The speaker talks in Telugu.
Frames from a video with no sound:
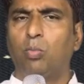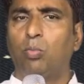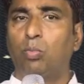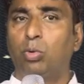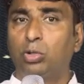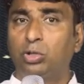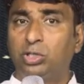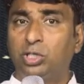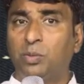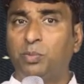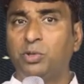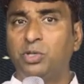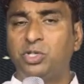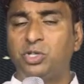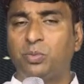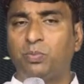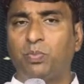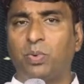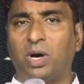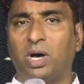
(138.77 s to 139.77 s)
ముత్యపు
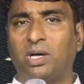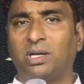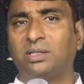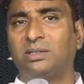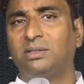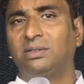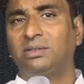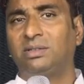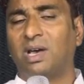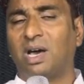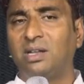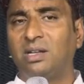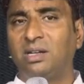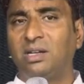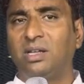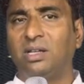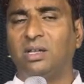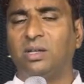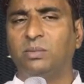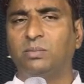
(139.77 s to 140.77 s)
చిప్ప
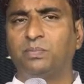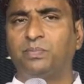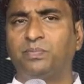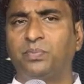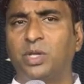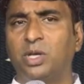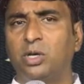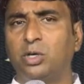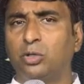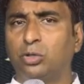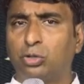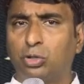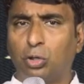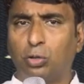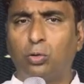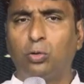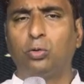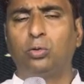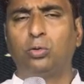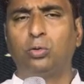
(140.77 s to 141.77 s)
దానిని
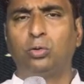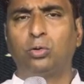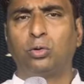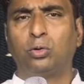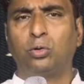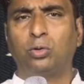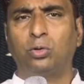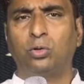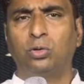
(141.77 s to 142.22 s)
తట్టుకుంటూ